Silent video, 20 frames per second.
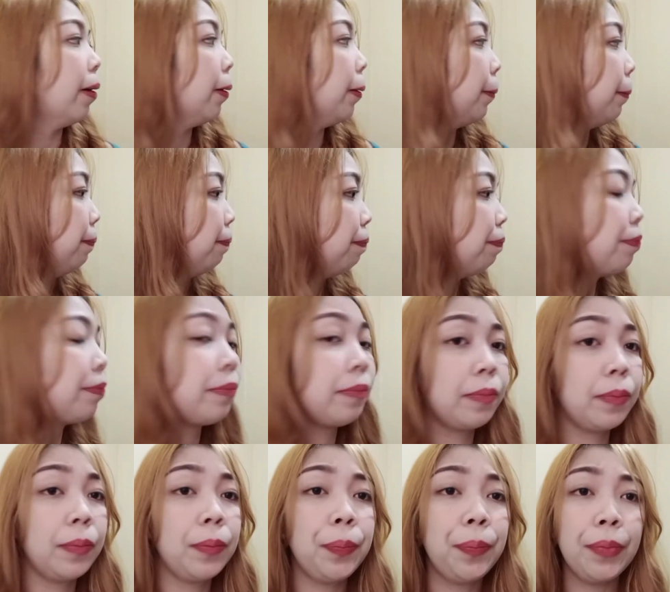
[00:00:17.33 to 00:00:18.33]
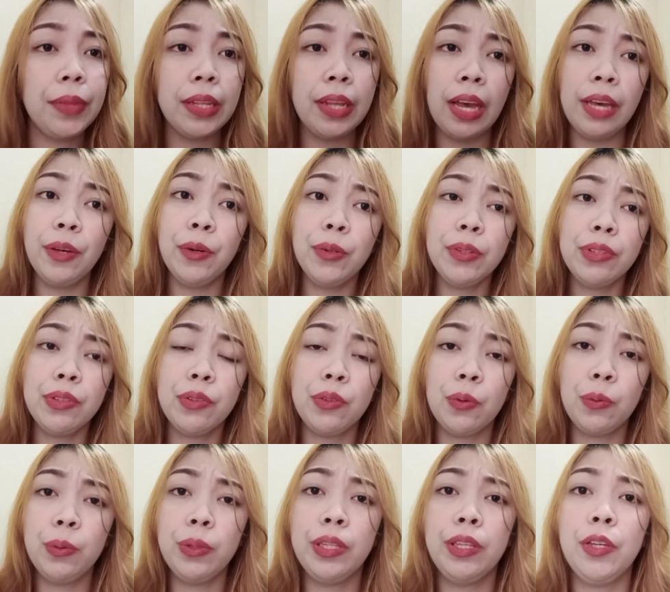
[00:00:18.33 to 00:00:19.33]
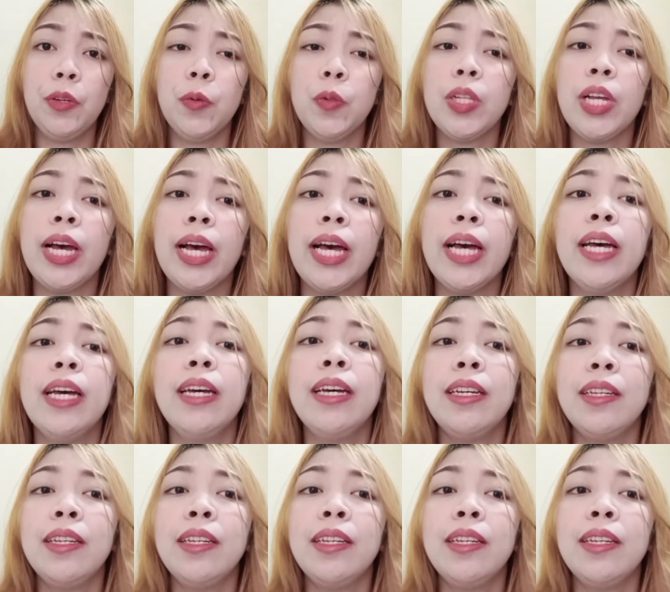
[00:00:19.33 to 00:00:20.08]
um, I also told you na